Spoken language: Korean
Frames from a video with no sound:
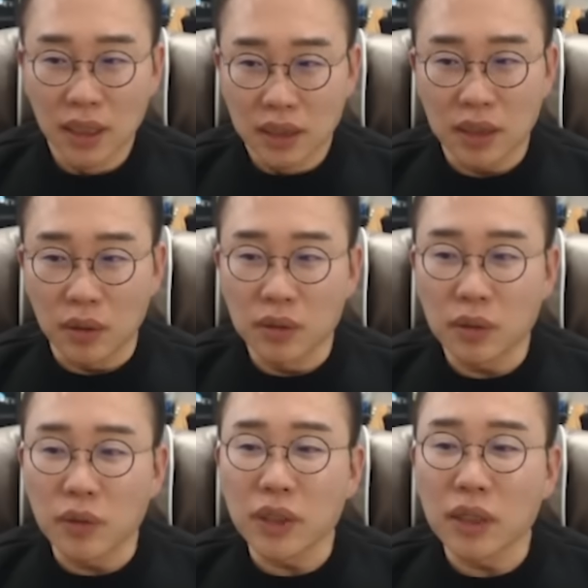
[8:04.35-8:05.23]
자
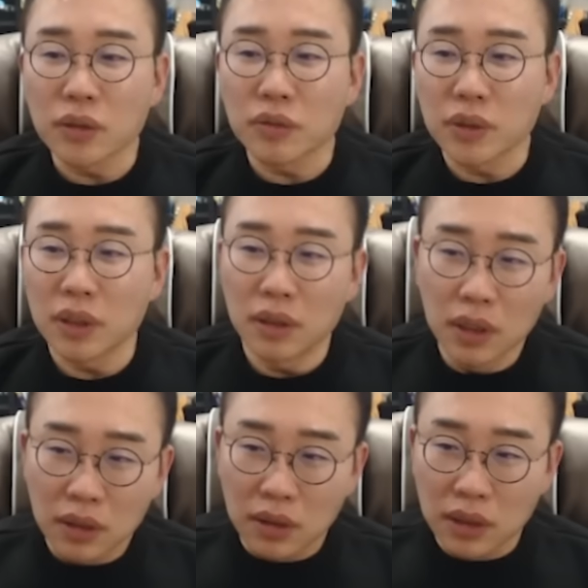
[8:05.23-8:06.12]
오늘도 고생하셨고요.
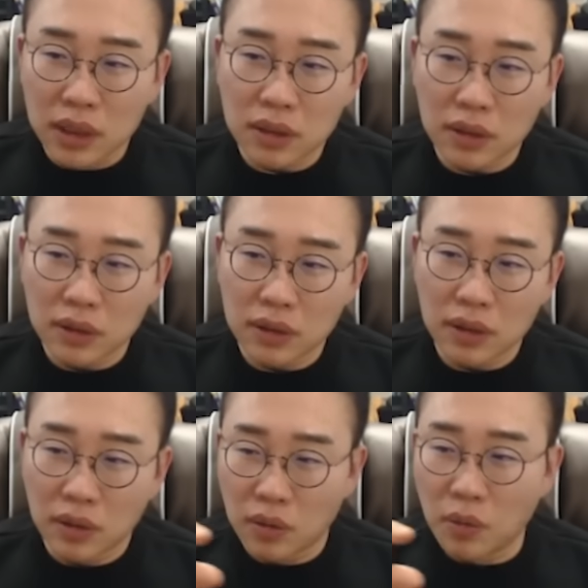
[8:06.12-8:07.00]
어,
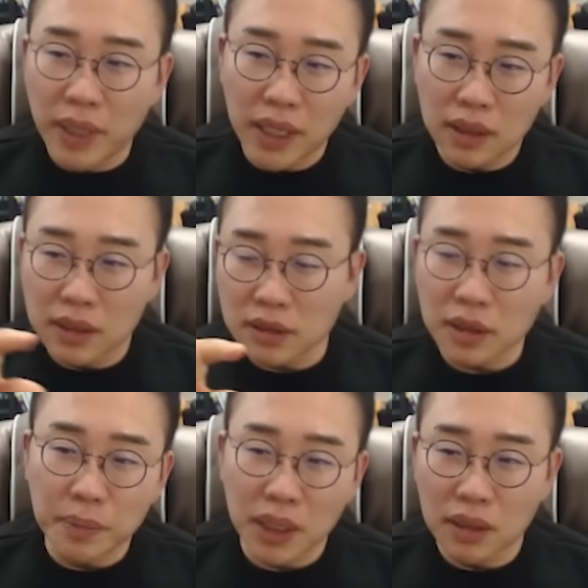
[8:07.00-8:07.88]
2,500,
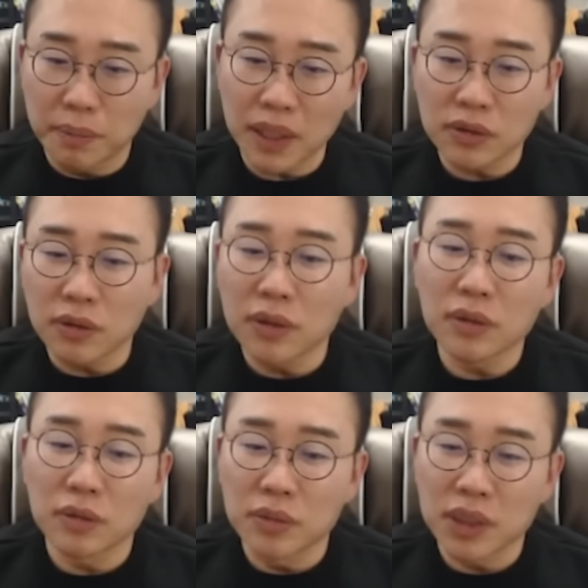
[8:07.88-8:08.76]
2,300 이
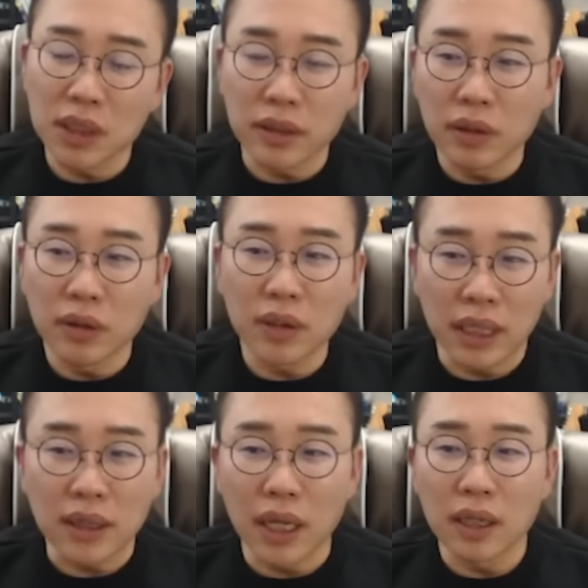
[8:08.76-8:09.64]
박스권에서 움직일 것
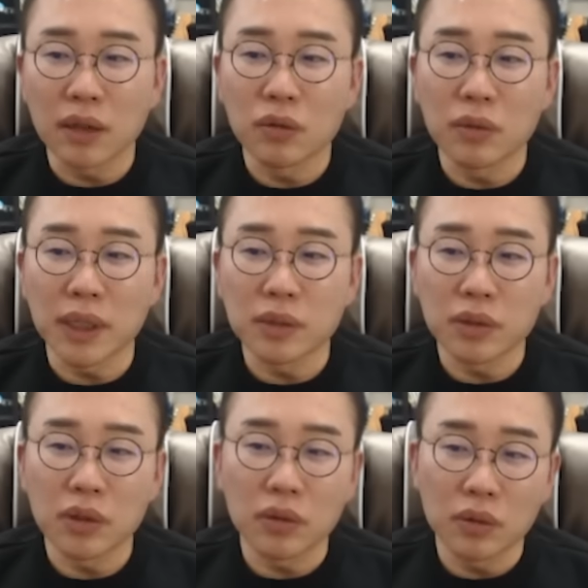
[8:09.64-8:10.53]
같다라고
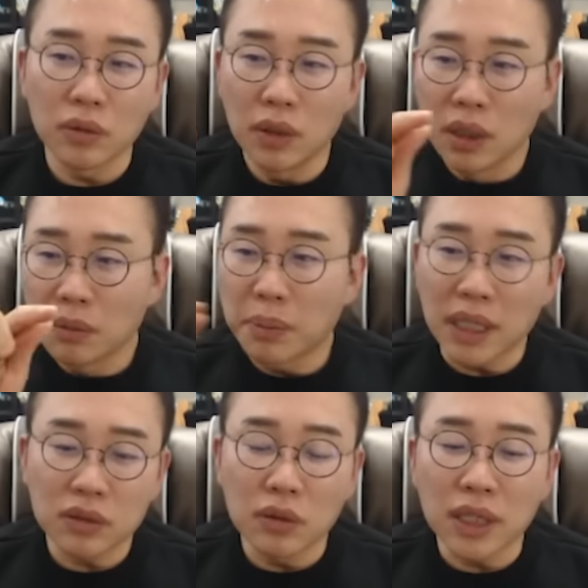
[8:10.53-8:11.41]
말씀을 드렸고
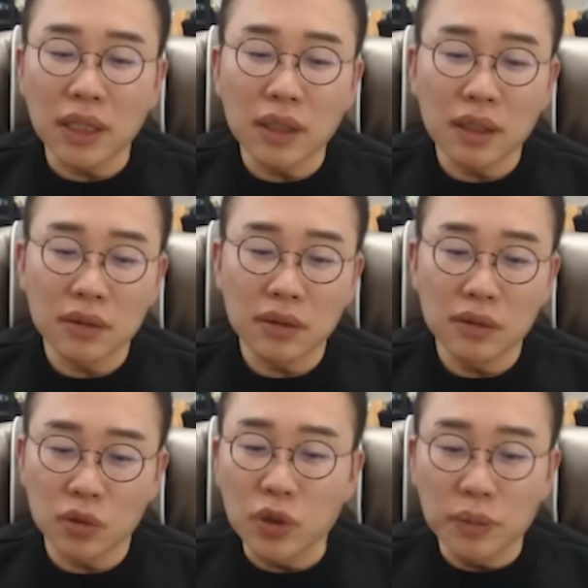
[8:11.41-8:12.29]
박스권
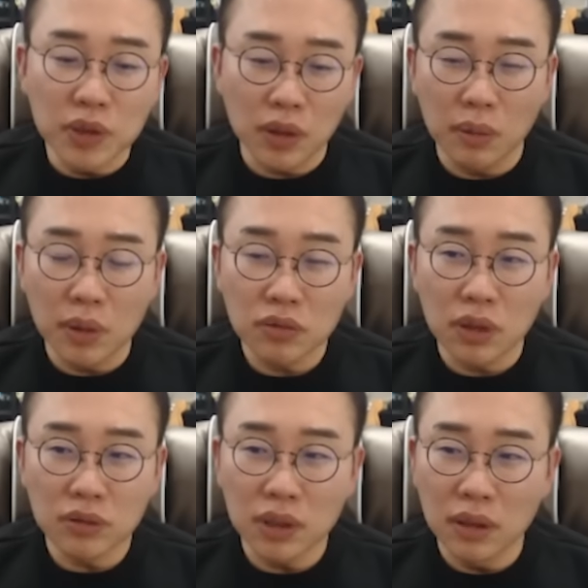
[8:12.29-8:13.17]
상단에서는 조심스럽게
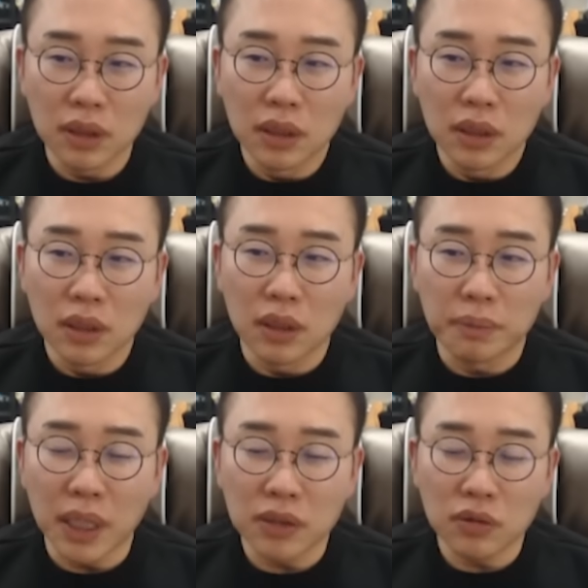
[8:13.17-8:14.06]
매수하고요.
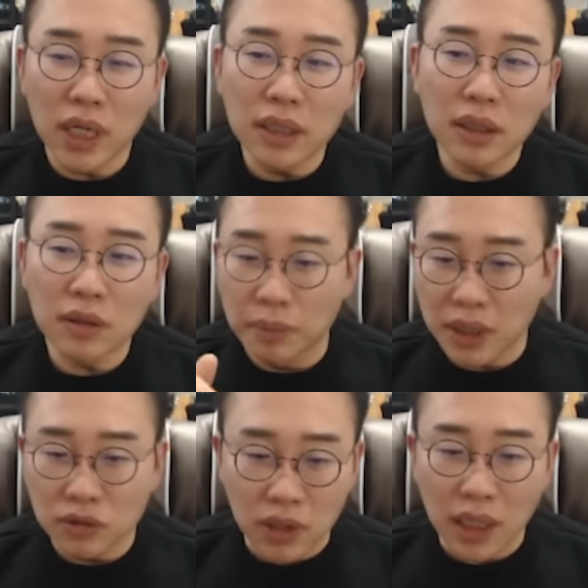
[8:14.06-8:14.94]
어, 박스권 하단에서는
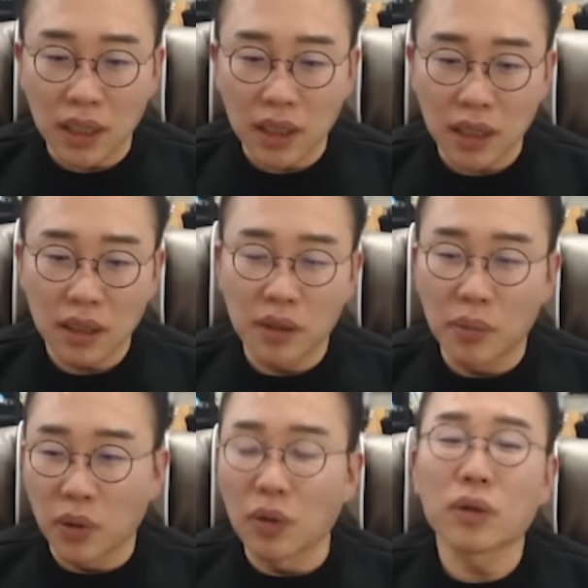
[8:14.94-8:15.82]
매수 강하게 예,
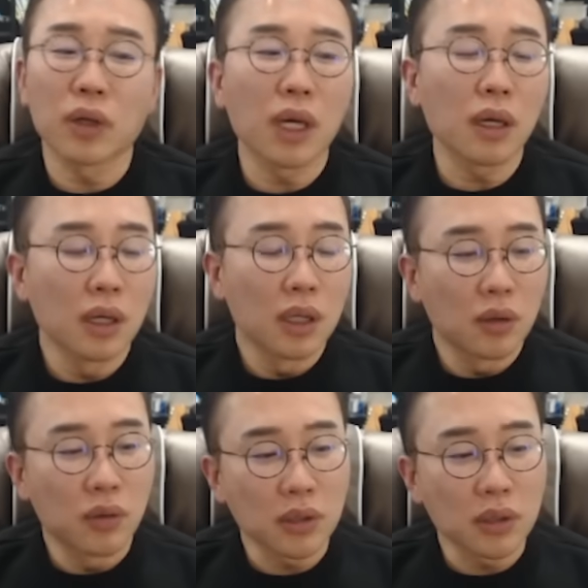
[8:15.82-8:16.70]
뭐 이렇게
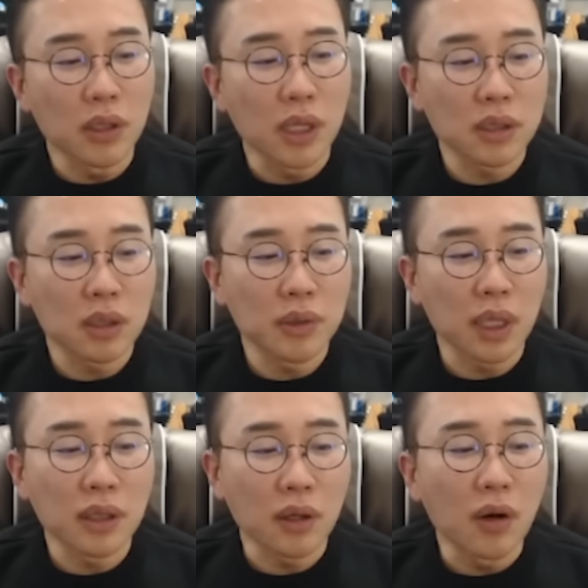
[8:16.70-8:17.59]
우리가 전략을 짜면
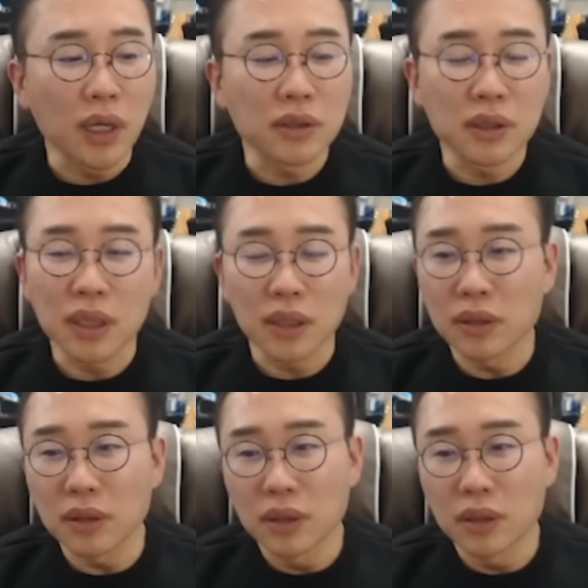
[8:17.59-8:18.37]
된 것 같으니까요.